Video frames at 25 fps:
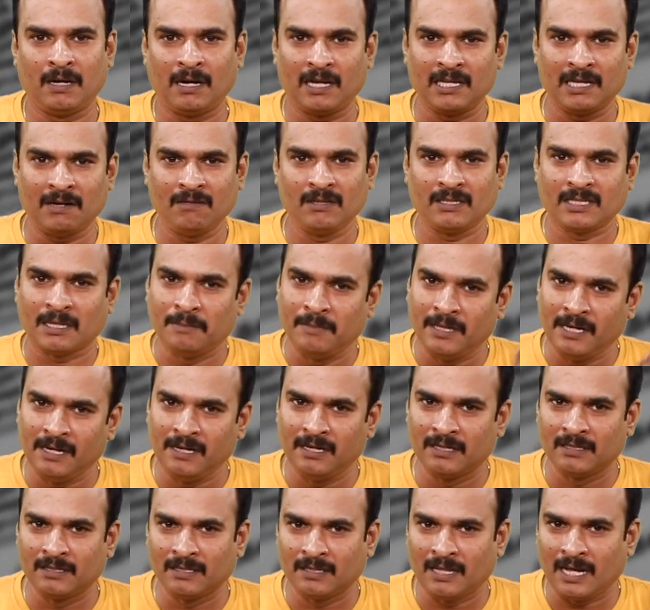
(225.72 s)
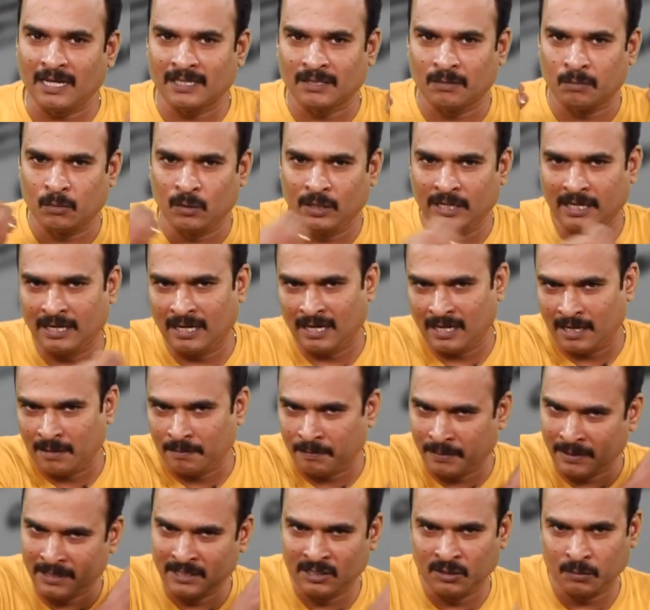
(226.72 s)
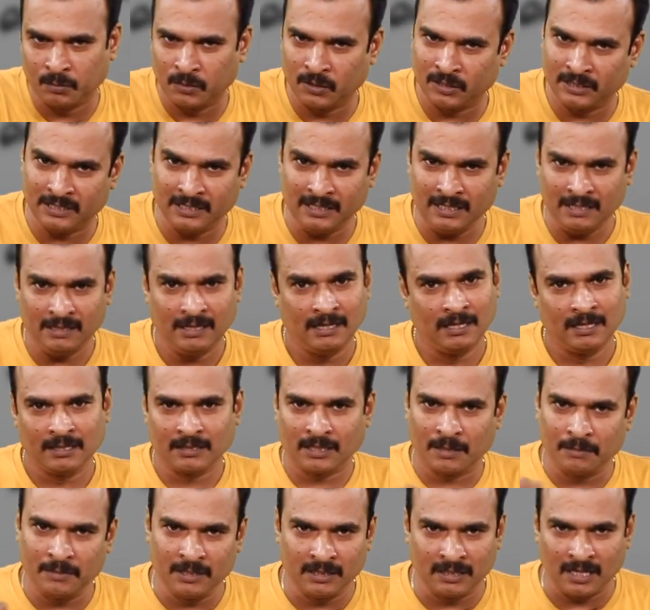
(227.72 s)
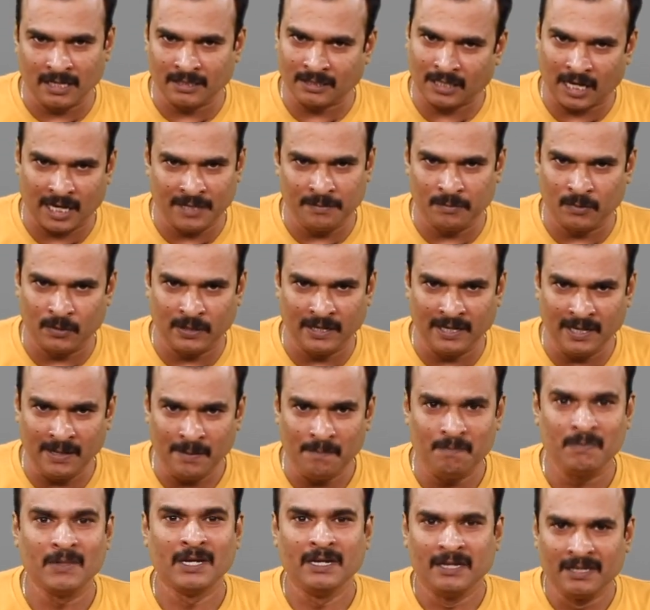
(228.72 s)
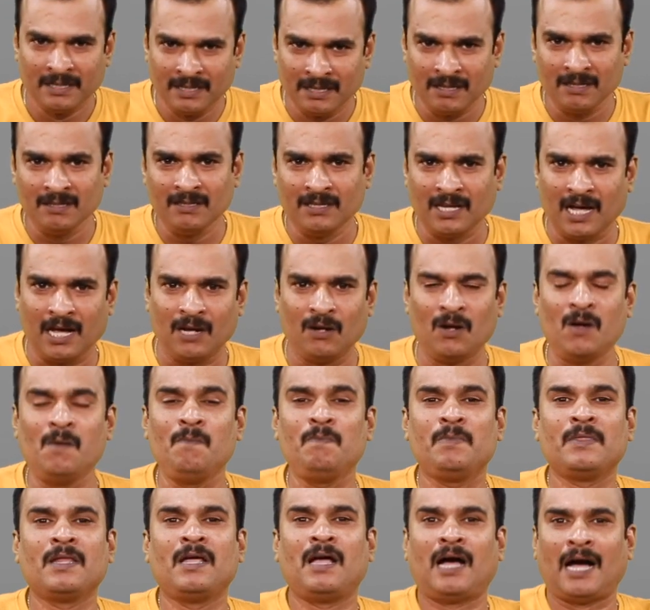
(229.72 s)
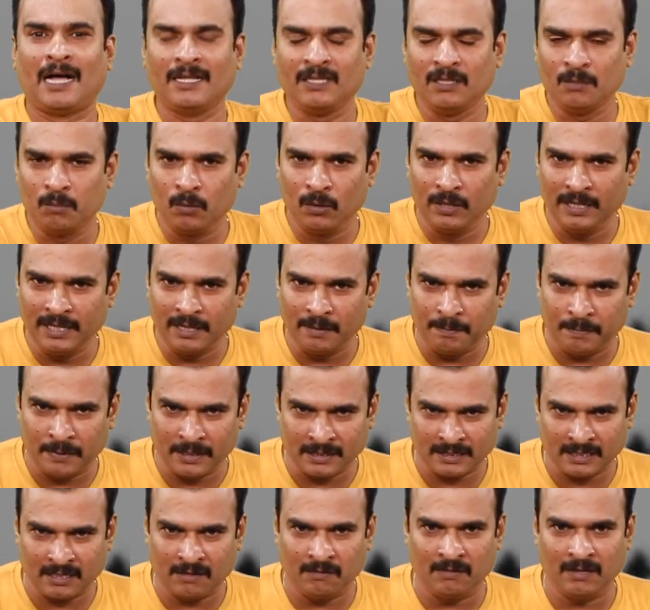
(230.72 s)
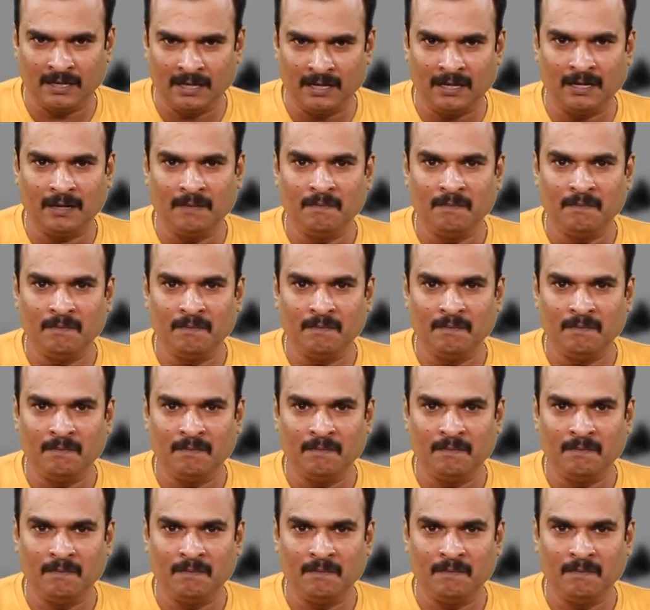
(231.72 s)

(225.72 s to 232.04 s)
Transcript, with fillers: அதாவது தமிழிலிருந்து தான் அந்த மொழிகளெல்லாம் பிரிஞ்சு போச்சு தமிழ் தான் தாய்மொழி இருந்தாலும் அந்த மொழியை பேசுகிறவங்க